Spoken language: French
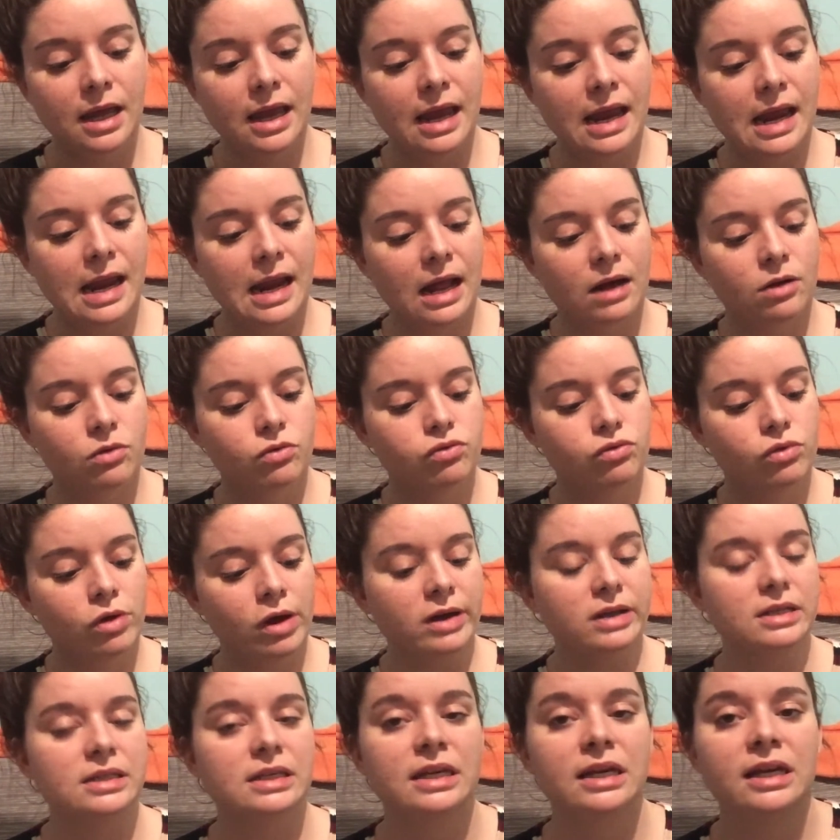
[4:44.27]
Et la
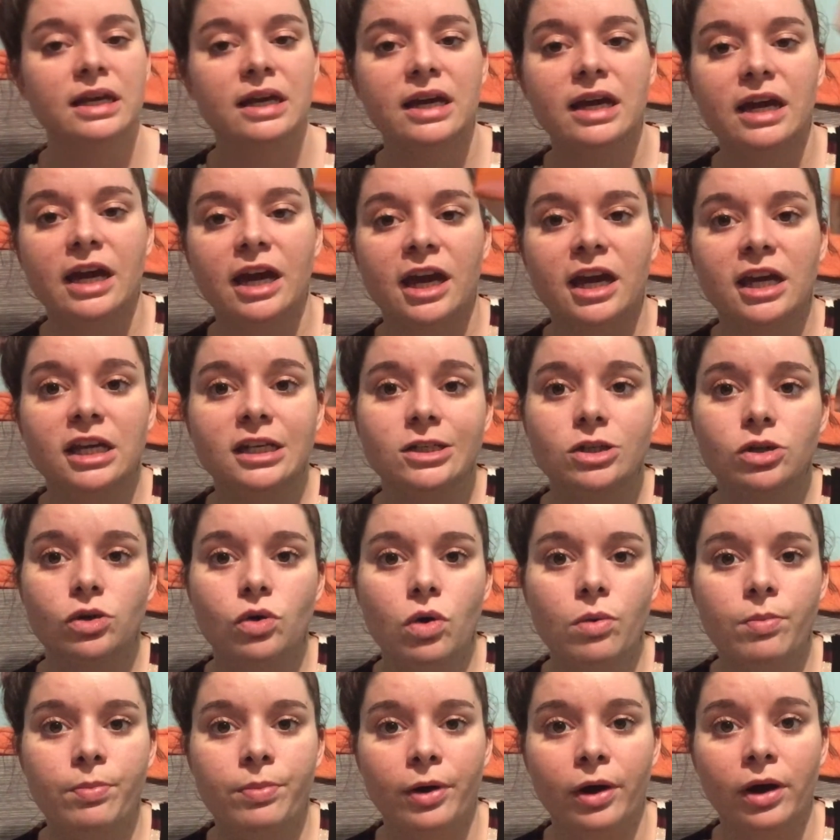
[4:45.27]
couleur, c'est Rich
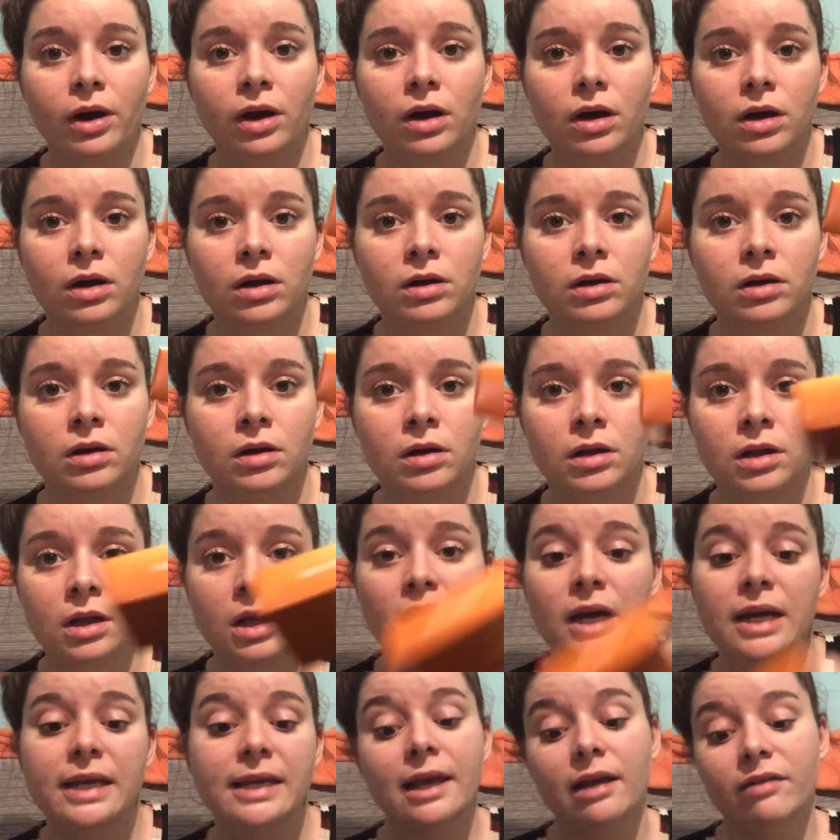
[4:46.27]
Copper.
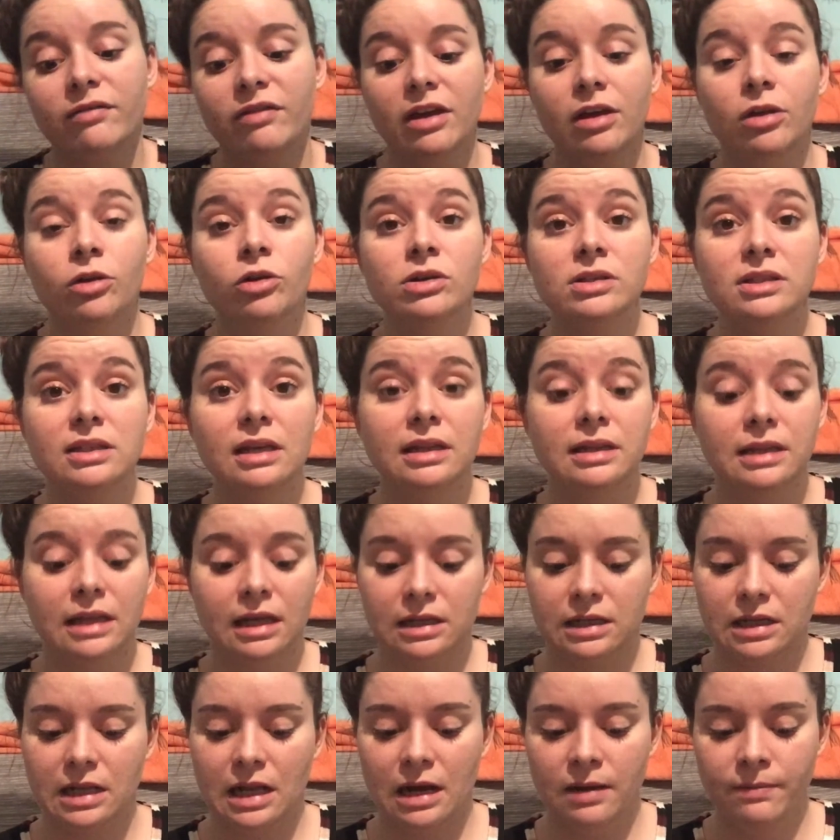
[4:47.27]
Il n'y avait que cette
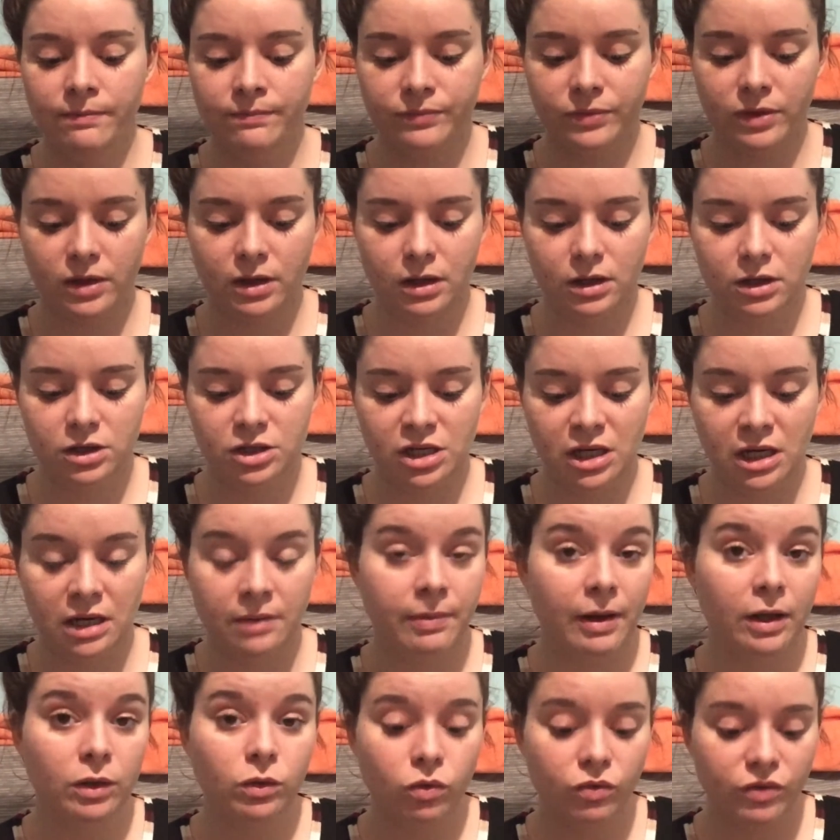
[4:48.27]
teinte-là. Je n'ai
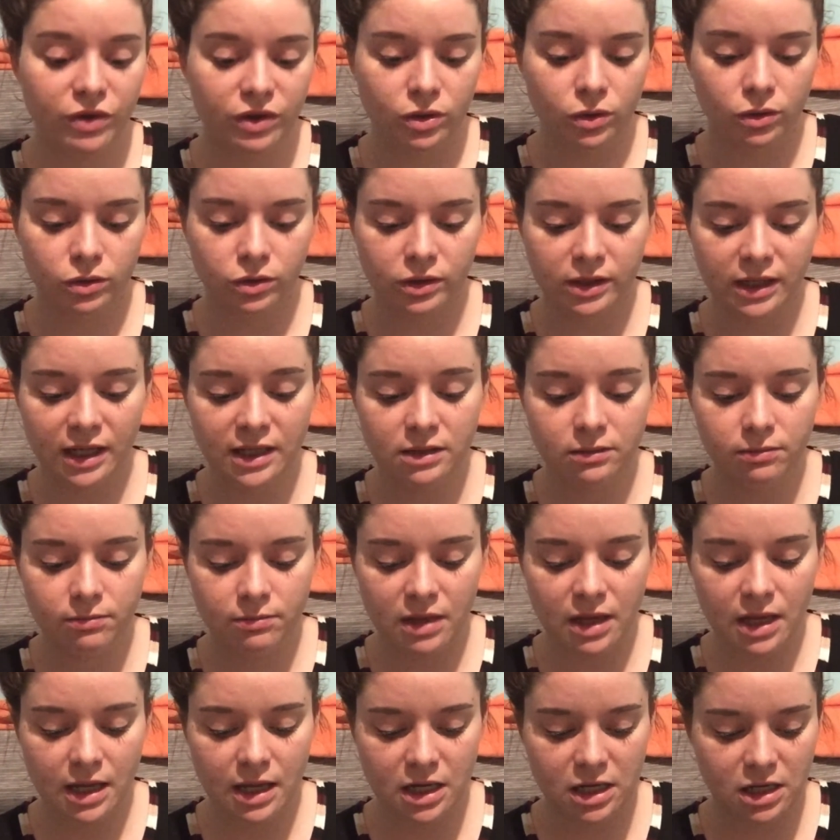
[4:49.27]
pas trouvé d'autres teintes,
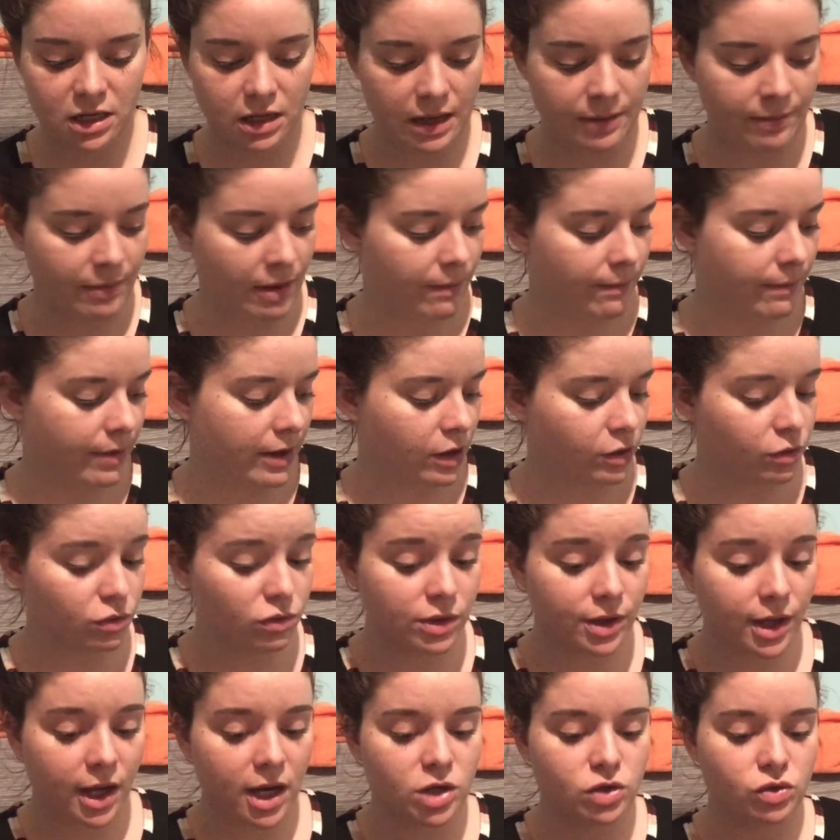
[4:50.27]
mais elle m'a paru
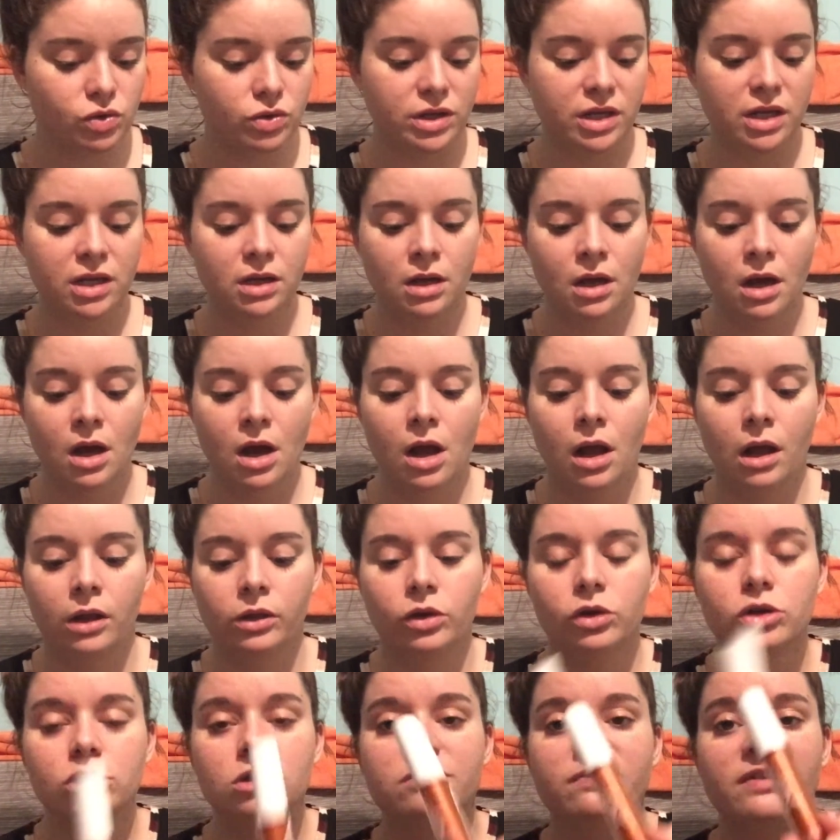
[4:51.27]
très jolie.
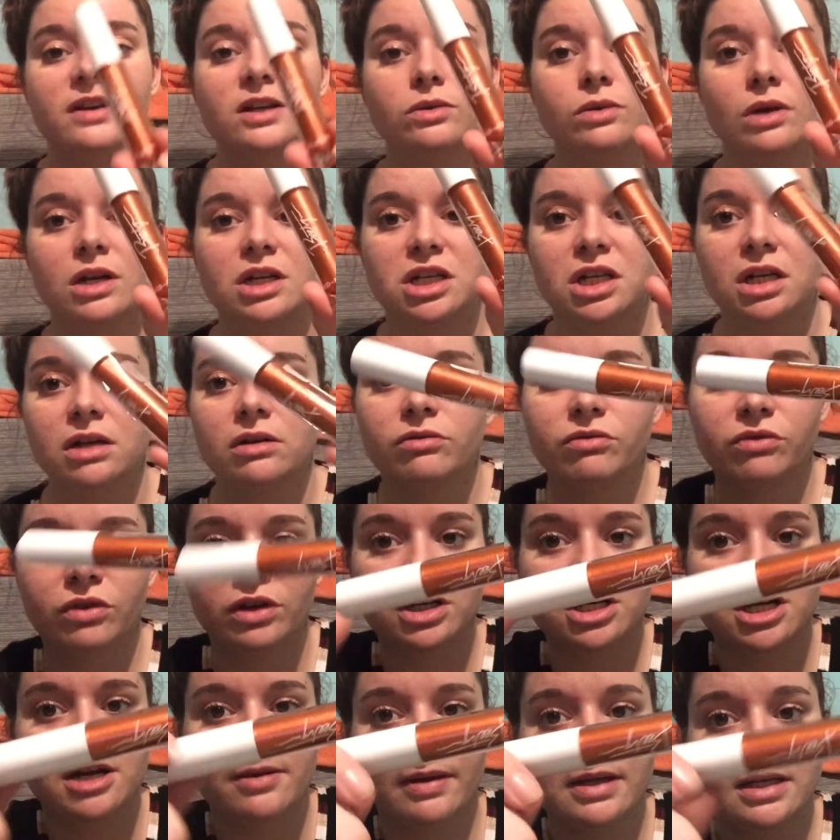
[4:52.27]
Donc, je vais le swatcher.
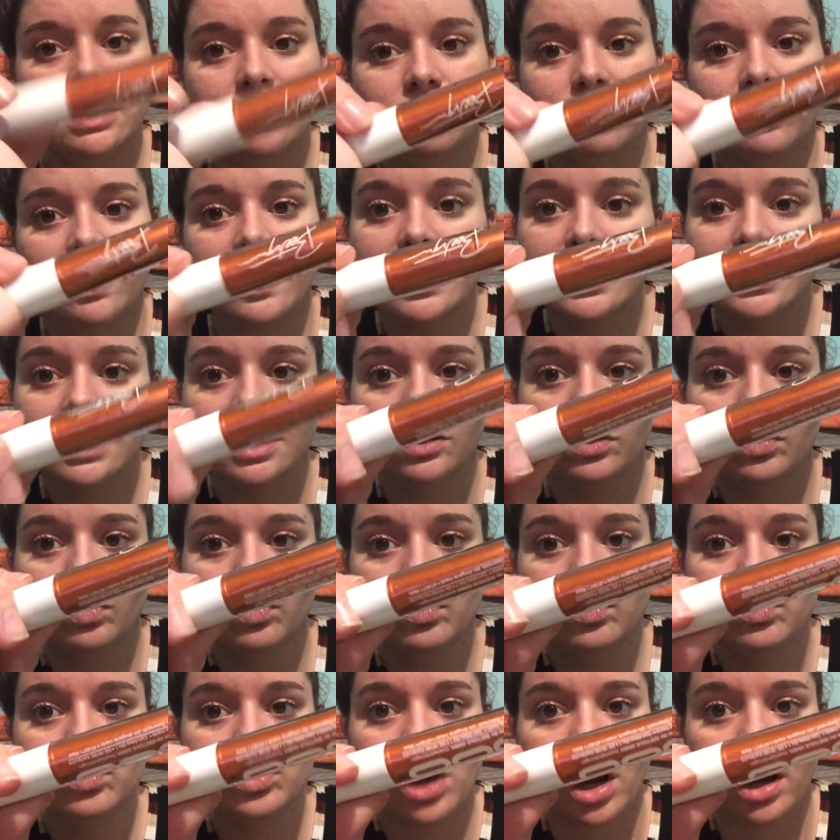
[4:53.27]
Je sais pas si vous voyez, c'est
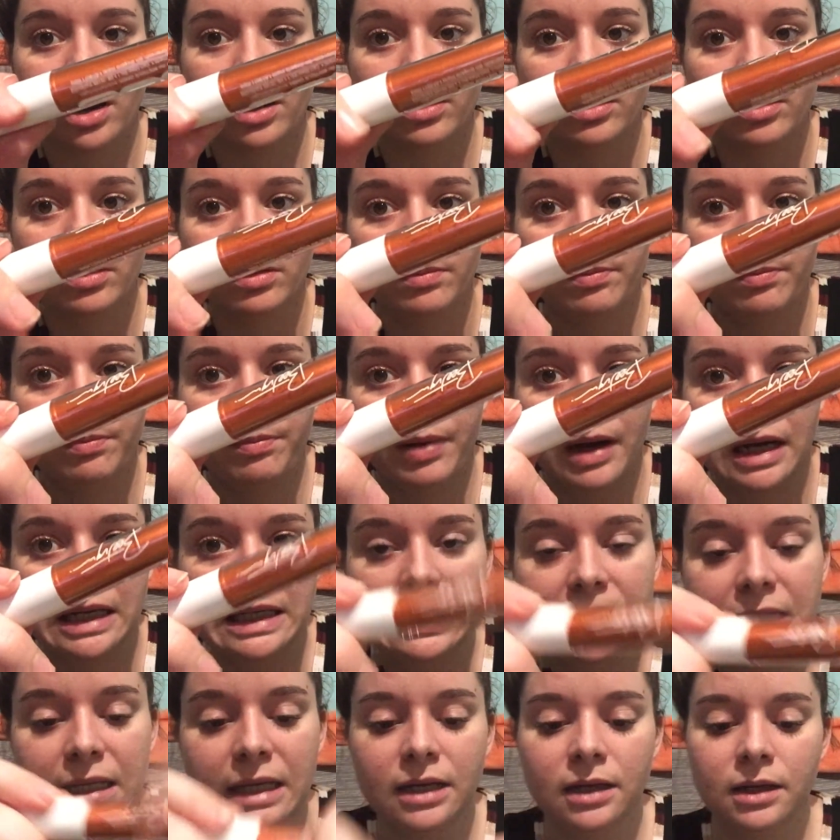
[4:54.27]
tout genre euh,
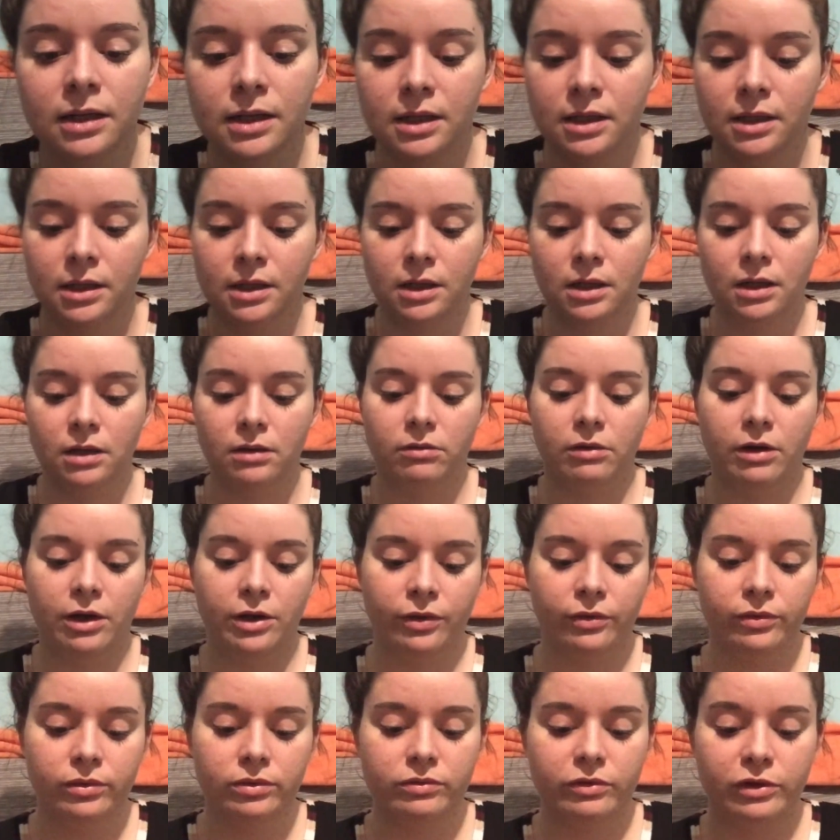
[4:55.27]
pailleté.
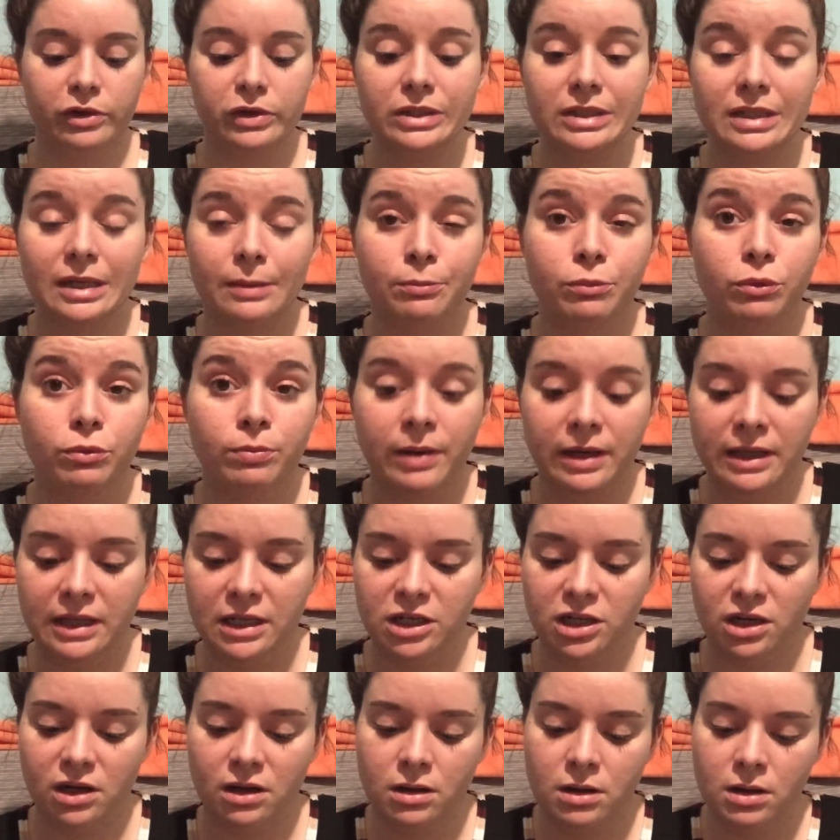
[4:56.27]
Voyons, ça pue pas
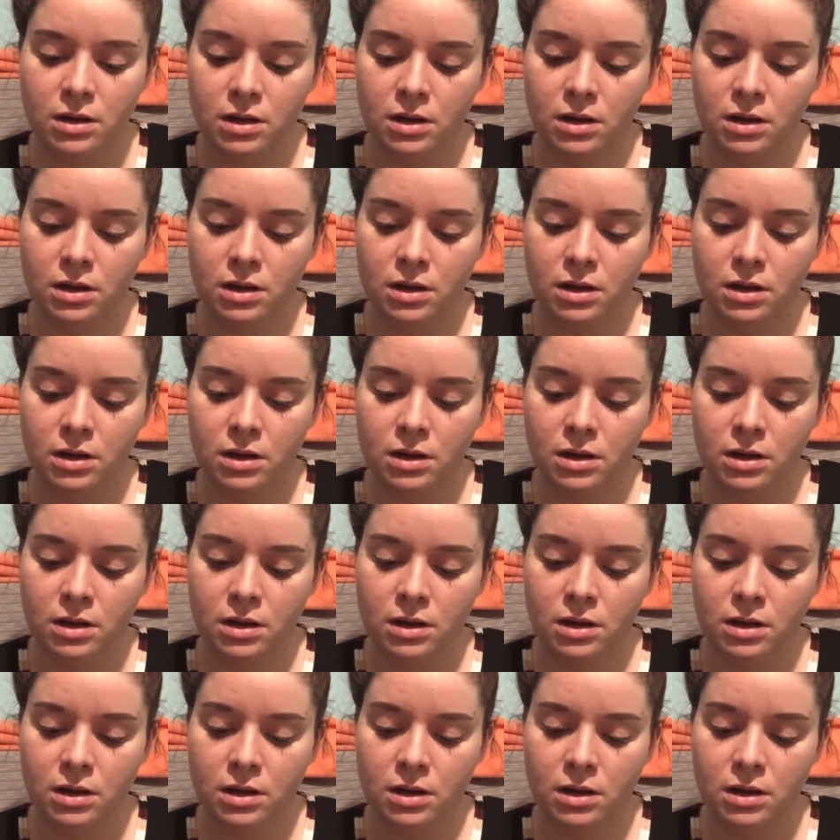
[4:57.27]
déjà.